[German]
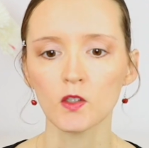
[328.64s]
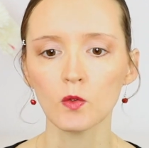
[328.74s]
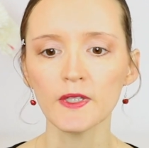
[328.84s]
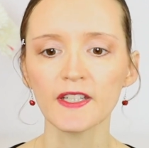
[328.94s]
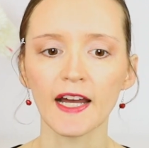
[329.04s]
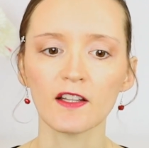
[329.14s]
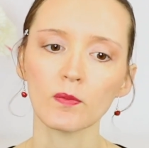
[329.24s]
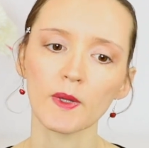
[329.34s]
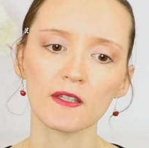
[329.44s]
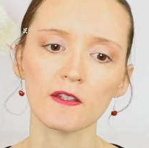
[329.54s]
Jupiter
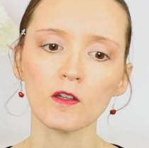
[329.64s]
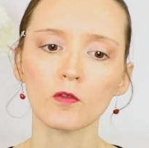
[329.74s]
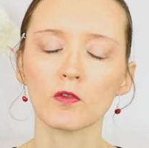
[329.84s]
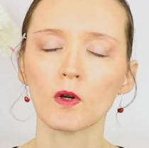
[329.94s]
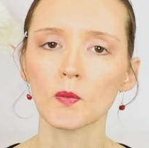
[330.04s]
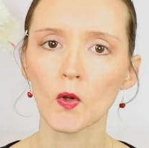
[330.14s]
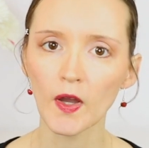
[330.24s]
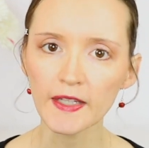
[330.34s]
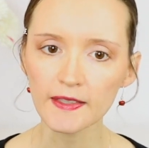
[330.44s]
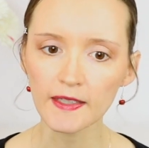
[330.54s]
aspektiert vom
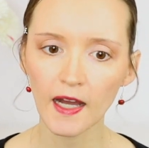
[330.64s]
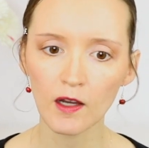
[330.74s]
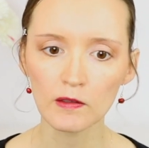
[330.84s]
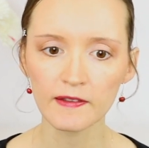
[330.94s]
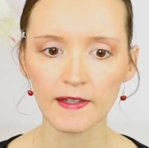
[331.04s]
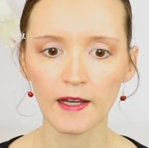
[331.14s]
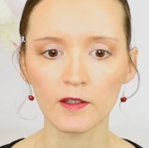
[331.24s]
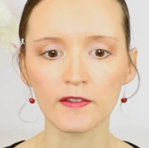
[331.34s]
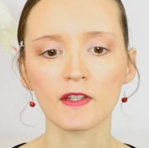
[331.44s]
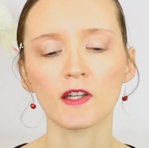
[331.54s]
neunten Haus
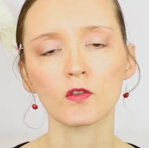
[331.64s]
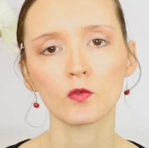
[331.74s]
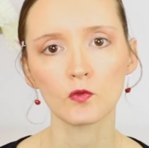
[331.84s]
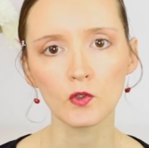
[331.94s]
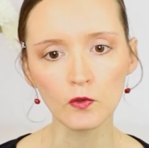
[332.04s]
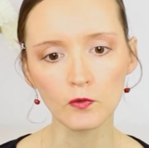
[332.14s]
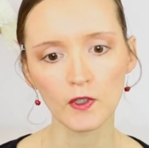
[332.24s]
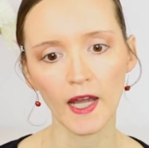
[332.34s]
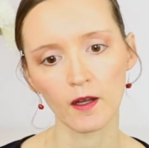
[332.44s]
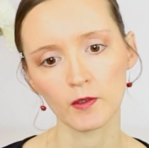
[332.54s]
aus das
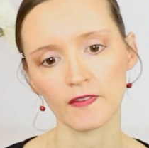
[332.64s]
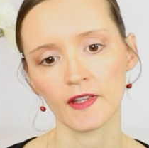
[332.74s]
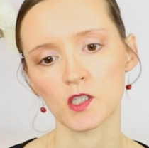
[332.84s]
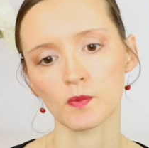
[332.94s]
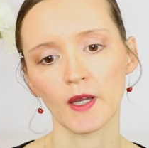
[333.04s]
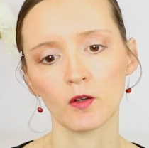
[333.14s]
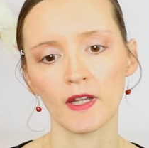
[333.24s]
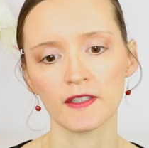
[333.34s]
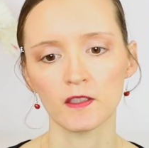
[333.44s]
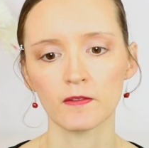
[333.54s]
fünfte Haus der
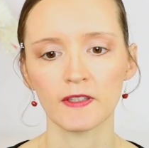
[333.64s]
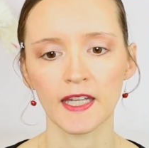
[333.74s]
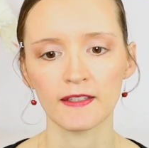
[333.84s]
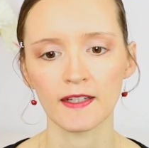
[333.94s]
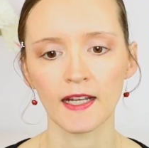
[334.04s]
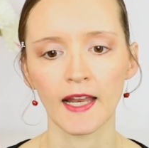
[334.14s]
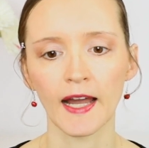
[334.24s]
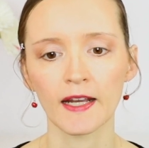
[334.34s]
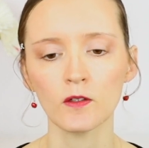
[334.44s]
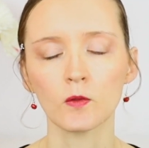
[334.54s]
spekulativen
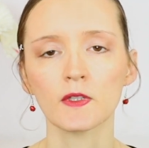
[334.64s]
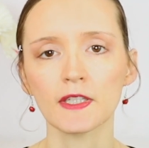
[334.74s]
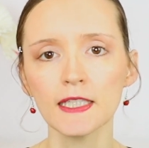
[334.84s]
Geldanlagen und